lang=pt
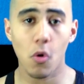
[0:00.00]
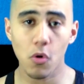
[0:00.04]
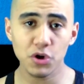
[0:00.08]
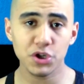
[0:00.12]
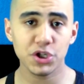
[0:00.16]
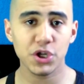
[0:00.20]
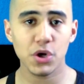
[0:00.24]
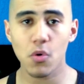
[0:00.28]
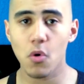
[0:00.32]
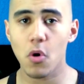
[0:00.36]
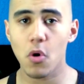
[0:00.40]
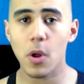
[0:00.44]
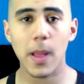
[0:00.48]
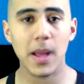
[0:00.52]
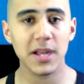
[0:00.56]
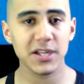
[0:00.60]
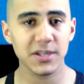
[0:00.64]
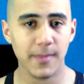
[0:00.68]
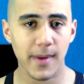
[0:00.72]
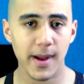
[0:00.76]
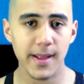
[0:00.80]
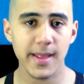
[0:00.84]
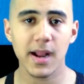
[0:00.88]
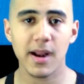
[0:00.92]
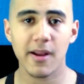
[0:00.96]
ou chegou lá de
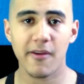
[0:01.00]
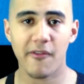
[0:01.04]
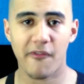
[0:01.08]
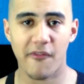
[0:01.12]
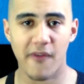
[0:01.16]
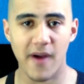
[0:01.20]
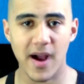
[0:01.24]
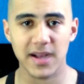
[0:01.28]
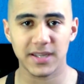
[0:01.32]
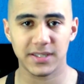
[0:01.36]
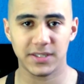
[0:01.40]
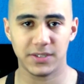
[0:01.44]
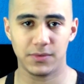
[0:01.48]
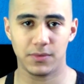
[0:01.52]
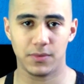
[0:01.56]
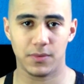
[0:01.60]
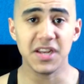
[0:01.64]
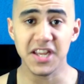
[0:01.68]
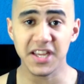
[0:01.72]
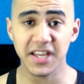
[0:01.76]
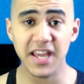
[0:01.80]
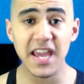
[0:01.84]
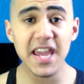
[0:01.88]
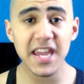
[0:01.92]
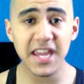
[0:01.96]
maneira fácil.
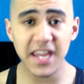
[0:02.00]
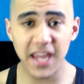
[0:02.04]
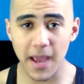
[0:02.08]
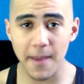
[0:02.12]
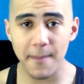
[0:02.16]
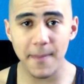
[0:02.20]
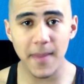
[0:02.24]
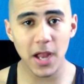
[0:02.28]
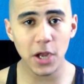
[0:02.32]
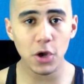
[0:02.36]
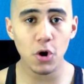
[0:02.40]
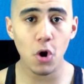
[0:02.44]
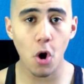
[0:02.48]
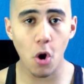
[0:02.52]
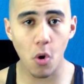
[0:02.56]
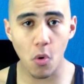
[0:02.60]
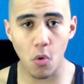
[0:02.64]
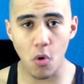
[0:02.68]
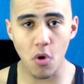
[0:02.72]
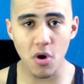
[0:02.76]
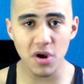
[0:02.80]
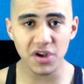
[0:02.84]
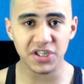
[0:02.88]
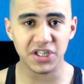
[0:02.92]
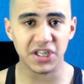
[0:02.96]
Ninguém que é melhor
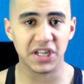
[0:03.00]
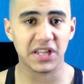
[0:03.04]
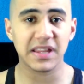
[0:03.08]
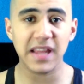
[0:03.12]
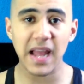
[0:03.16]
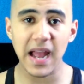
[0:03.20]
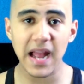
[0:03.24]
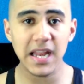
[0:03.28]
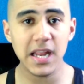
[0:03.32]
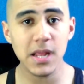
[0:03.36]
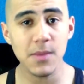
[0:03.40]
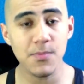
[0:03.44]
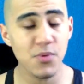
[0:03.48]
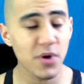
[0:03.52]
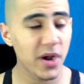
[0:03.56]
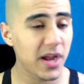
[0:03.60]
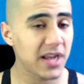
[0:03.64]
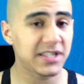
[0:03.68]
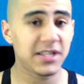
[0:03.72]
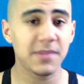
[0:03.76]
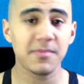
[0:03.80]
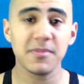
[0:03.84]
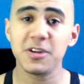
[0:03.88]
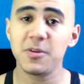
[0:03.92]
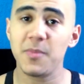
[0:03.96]
hoje tá ali
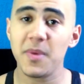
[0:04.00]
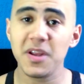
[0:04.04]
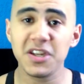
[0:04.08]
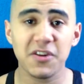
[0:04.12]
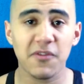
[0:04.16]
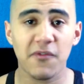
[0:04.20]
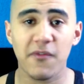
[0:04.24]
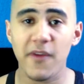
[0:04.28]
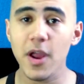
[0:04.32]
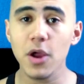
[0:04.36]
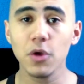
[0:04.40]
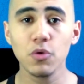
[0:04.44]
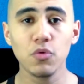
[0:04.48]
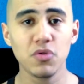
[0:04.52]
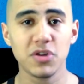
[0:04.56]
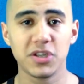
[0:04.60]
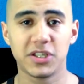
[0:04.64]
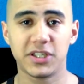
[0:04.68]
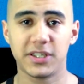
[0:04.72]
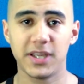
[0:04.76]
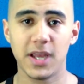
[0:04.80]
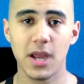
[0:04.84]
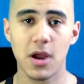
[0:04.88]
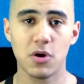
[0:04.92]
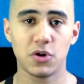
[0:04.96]
porque simplesmente veio
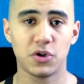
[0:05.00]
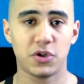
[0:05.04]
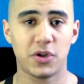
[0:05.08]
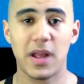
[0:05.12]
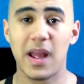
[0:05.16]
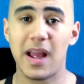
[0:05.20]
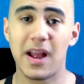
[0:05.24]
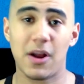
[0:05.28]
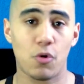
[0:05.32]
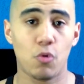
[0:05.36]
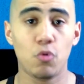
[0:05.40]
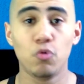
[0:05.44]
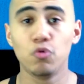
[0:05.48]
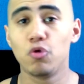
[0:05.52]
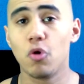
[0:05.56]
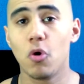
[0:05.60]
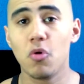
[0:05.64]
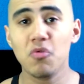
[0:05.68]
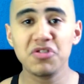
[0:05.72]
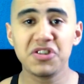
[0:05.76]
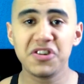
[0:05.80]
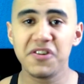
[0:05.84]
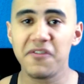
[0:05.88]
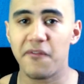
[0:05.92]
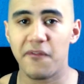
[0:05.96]
dos céus, é um
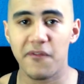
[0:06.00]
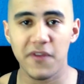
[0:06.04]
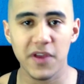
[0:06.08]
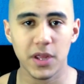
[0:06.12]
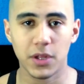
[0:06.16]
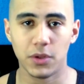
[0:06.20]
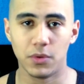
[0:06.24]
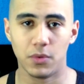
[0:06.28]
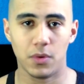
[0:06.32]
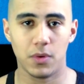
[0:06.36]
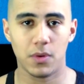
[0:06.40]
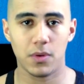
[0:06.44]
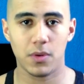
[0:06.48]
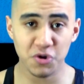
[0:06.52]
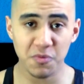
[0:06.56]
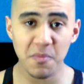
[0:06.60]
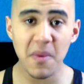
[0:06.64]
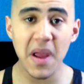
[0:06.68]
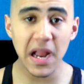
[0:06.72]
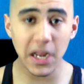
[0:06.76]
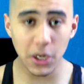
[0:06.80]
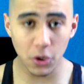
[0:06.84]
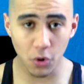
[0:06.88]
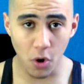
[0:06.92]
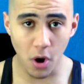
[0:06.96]
dom divino. Os
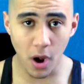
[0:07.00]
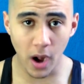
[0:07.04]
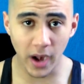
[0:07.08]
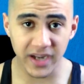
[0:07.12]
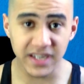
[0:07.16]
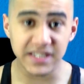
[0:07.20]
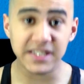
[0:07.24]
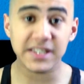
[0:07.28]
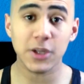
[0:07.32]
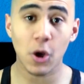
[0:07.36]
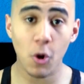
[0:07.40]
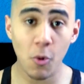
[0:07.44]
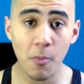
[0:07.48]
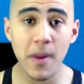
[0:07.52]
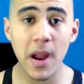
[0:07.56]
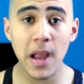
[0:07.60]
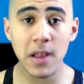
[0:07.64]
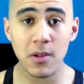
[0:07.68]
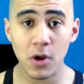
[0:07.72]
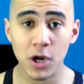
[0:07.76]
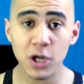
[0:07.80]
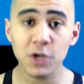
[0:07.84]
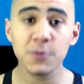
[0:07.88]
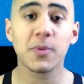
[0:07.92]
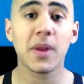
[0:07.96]
melhores são
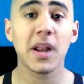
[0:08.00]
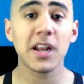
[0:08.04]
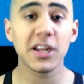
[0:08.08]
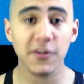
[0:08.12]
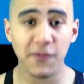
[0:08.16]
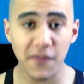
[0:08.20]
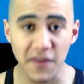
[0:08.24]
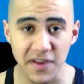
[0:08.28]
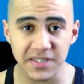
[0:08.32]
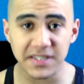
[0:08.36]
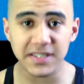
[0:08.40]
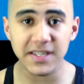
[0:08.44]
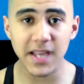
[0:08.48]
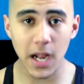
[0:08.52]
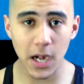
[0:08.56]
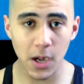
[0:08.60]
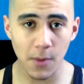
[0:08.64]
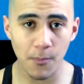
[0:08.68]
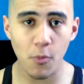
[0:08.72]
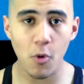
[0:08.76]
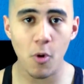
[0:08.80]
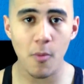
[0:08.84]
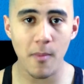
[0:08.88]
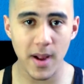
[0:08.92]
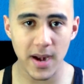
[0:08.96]
melhores porque eles
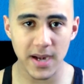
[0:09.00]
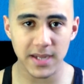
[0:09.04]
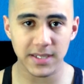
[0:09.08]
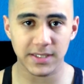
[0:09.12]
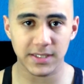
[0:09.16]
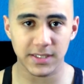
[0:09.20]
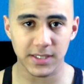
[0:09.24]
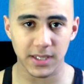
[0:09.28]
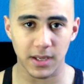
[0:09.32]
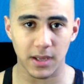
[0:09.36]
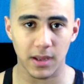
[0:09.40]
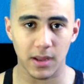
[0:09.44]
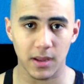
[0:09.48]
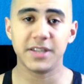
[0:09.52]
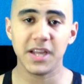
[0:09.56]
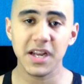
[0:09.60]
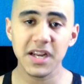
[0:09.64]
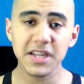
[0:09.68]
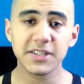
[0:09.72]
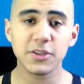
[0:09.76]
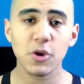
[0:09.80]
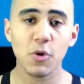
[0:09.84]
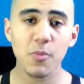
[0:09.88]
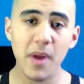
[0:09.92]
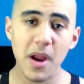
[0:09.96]
fizeram por merecer. Se
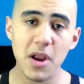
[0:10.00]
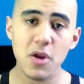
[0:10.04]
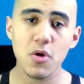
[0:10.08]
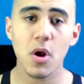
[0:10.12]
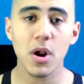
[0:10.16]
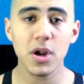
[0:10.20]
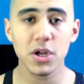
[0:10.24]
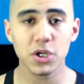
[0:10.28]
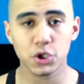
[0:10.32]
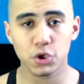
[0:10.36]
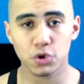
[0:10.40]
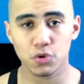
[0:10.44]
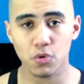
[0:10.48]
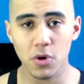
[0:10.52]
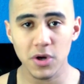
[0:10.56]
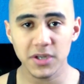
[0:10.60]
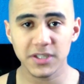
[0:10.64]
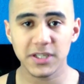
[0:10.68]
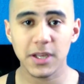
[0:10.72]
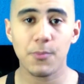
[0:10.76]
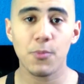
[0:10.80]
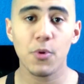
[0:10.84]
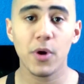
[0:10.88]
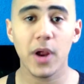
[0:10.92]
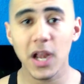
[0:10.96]
eles são melhores
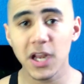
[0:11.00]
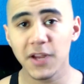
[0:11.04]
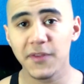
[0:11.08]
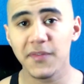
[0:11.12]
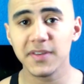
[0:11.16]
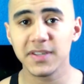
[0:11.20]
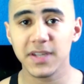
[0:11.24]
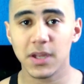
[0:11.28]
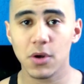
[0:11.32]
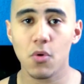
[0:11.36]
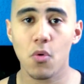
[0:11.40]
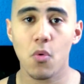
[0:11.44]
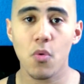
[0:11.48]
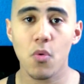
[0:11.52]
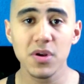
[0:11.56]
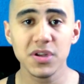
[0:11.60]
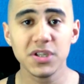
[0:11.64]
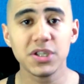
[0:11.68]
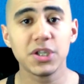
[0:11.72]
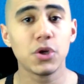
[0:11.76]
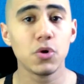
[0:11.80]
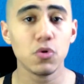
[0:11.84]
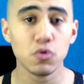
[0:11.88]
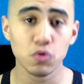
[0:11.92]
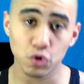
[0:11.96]
hoje, é porque eles fizeram
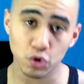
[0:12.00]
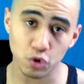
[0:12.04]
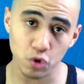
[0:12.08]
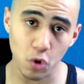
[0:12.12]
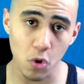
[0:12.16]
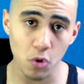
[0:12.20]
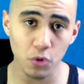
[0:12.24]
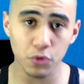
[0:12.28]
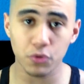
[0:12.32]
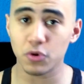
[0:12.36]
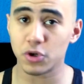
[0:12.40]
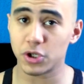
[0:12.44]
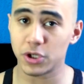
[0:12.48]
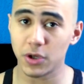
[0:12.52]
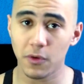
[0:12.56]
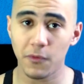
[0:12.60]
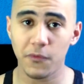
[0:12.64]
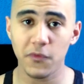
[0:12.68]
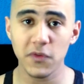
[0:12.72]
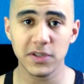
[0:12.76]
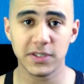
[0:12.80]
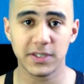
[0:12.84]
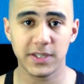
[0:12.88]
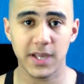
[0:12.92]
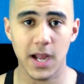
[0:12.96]
coisas que os outros não
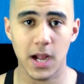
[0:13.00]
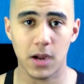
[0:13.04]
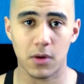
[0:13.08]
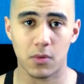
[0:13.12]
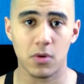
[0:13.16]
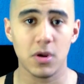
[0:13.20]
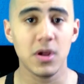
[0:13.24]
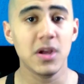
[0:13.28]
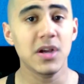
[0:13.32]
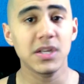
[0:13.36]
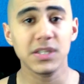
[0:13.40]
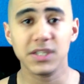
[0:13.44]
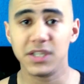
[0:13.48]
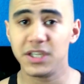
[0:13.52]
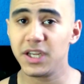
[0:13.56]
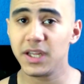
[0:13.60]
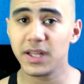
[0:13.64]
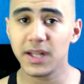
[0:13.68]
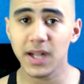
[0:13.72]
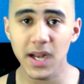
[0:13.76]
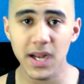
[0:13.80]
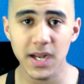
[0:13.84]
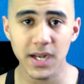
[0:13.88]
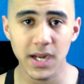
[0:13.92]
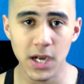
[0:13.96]
fizeram. Seja
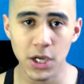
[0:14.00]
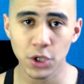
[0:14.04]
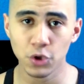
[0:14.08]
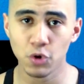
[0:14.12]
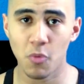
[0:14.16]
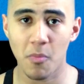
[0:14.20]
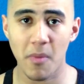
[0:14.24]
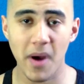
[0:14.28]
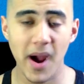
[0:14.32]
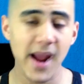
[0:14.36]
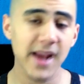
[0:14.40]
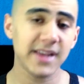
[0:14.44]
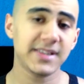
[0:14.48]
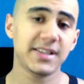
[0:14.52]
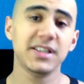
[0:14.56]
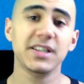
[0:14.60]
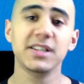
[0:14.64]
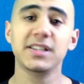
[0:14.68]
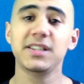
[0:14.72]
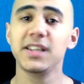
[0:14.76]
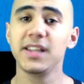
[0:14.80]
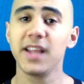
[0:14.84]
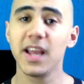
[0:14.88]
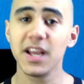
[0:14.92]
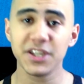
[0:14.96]
treinando mais, seja
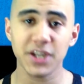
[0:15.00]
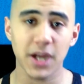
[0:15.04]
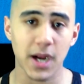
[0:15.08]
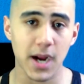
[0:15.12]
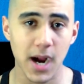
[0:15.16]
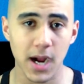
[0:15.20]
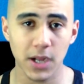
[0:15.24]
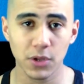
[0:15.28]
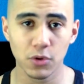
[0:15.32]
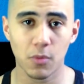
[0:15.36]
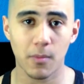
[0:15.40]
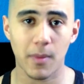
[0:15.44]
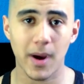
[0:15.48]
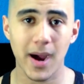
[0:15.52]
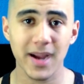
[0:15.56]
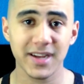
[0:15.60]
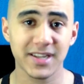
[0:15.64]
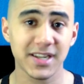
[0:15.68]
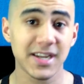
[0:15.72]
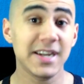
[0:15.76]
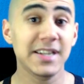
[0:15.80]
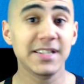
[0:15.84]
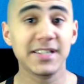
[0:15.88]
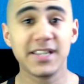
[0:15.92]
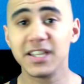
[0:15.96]
se dedicando abdicando
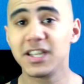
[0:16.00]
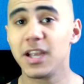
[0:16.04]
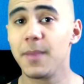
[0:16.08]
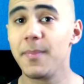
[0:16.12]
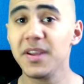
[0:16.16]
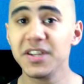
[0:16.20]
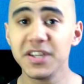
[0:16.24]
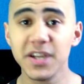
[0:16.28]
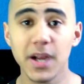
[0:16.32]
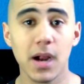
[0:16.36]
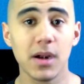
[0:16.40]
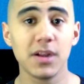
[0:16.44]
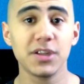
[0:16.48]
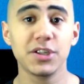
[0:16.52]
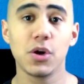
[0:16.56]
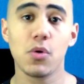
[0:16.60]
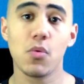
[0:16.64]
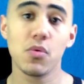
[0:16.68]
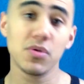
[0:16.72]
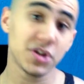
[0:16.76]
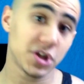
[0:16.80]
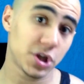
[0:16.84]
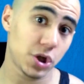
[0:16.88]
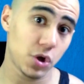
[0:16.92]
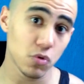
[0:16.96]
mais, seja abdicando de
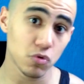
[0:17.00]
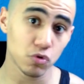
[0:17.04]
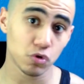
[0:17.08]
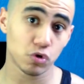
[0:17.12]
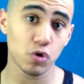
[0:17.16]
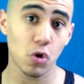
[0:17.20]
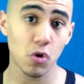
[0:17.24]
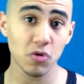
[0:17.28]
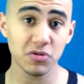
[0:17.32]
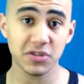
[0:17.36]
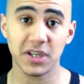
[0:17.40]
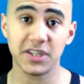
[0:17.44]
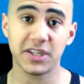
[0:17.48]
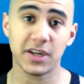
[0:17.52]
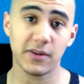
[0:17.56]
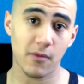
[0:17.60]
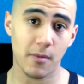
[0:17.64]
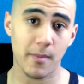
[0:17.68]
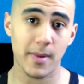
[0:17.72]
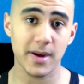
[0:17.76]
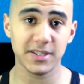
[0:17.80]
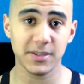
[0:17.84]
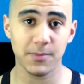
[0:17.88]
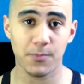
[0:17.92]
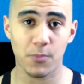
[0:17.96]
coisas que os outros achavam
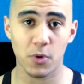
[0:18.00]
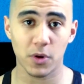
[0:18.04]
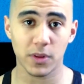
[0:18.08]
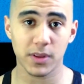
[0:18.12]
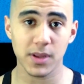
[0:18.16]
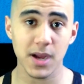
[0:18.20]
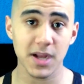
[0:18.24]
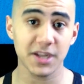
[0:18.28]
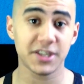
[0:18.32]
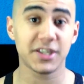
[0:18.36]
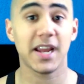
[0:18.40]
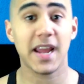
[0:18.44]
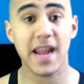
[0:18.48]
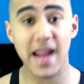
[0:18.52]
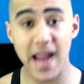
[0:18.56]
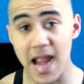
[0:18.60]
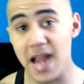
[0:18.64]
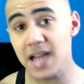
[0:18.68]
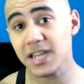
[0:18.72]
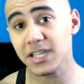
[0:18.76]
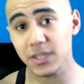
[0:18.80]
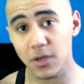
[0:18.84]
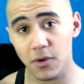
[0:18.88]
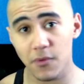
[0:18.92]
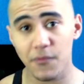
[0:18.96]
mais importantes,
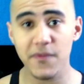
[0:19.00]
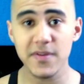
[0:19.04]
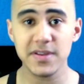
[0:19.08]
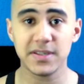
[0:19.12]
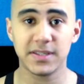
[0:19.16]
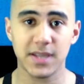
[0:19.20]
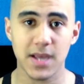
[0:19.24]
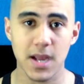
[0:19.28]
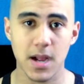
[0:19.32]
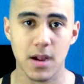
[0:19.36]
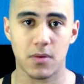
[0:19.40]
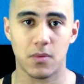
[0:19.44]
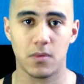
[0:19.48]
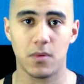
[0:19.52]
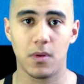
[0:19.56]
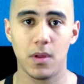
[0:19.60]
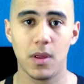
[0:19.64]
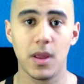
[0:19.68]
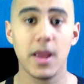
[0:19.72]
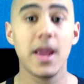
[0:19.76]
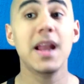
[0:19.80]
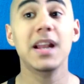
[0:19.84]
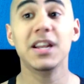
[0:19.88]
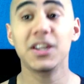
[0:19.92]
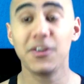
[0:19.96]
eles não fizeram.
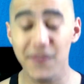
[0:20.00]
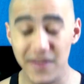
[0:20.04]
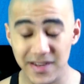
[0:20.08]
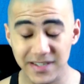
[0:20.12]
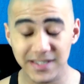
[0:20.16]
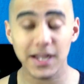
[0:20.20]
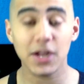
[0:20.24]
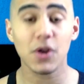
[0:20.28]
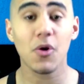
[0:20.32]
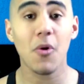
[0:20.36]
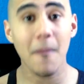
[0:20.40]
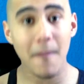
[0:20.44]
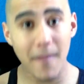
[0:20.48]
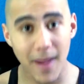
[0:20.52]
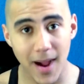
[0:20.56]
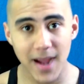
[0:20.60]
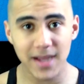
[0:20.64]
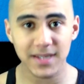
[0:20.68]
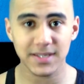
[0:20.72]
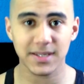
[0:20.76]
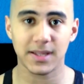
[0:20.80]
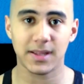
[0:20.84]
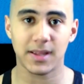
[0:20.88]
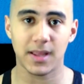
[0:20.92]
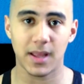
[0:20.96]
Eles fizeram
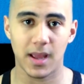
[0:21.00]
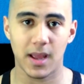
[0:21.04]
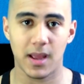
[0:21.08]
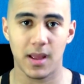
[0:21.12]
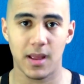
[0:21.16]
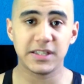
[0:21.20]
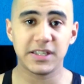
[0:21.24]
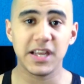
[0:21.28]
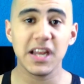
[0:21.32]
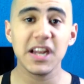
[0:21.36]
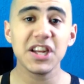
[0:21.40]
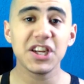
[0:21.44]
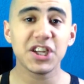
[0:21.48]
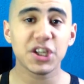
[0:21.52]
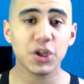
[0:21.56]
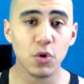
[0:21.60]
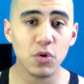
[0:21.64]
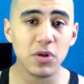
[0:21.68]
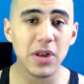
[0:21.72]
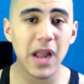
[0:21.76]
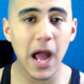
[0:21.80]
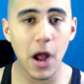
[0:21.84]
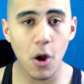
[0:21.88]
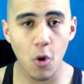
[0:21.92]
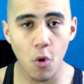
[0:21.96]
mais até. Se eles
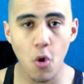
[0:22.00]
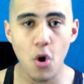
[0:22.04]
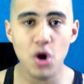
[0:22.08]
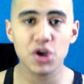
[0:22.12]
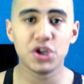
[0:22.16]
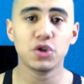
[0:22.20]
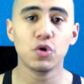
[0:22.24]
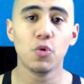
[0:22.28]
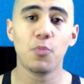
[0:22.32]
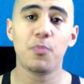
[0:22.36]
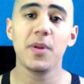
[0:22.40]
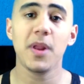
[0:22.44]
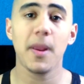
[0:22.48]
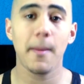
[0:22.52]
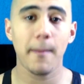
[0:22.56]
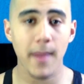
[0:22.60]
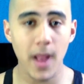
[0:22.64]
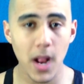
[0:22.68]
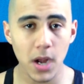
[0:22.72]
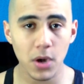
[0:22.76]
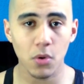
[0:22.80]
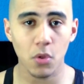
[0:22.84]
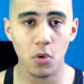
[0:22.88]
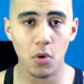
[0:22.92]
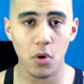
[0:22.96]
estão lá hoje, no
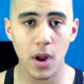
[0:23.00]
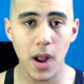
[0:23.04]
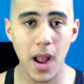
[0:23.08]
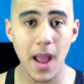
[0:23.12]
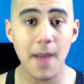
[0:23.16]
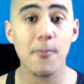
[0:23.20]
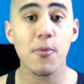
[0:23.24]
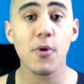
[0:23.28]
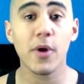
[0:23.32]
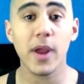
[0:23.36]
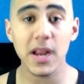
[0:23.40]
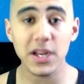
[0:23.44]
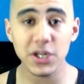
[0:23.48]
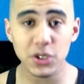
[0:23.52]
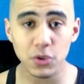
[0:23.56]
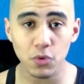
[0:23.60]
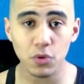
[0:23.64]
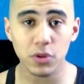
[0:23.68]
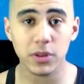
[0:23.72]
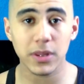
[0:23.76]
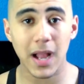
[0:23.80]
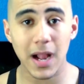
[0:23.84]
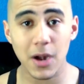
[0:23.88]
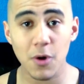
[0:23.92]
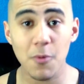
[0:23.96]
primeiro lugar, é porque eles
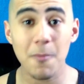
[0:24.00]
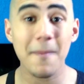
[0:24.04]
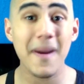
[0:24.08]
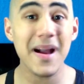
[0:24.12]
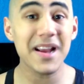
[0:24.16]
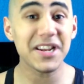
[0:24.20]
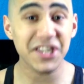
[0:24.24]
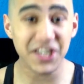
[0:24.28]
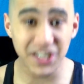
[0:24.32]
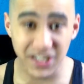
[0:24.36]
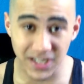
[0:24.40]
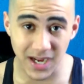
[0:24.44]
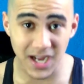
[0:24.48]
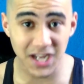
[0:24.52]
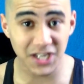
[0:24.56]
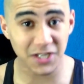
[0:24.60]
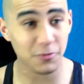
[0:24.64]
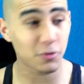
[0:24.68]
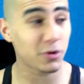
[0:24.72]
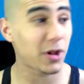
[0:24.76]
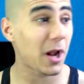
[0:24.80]
lutaram bastante,